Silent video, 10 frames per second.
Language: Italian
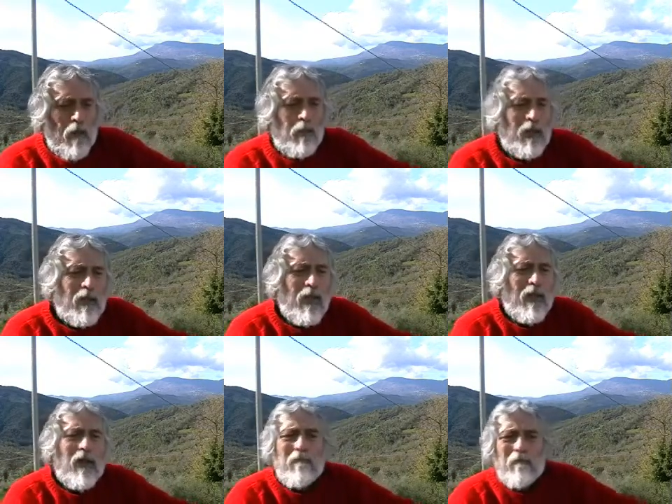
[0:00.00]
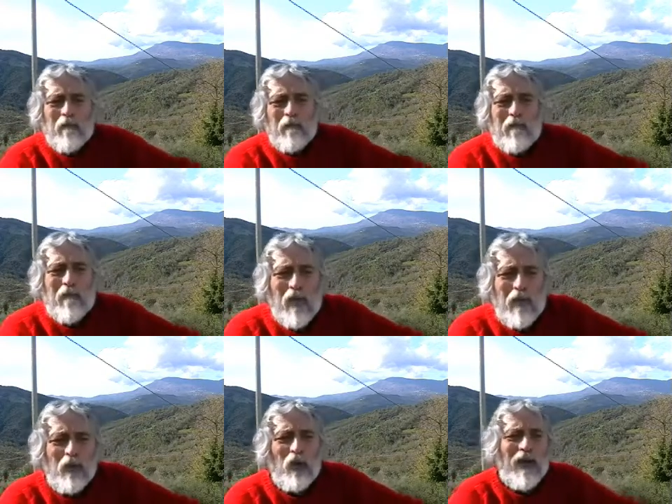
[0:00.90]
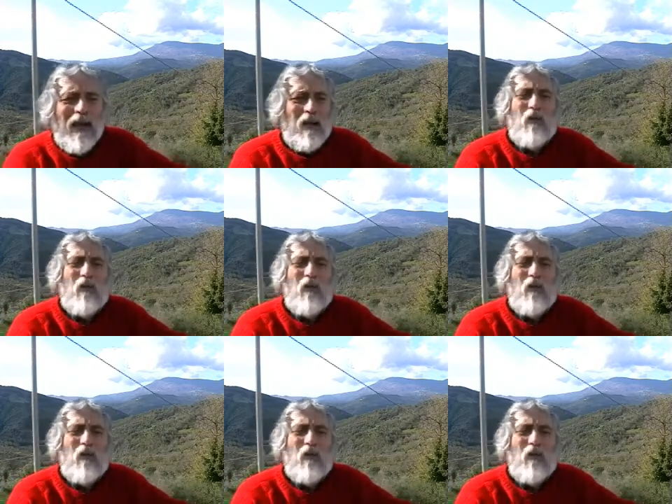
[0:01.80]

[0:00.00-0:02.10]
Perché non è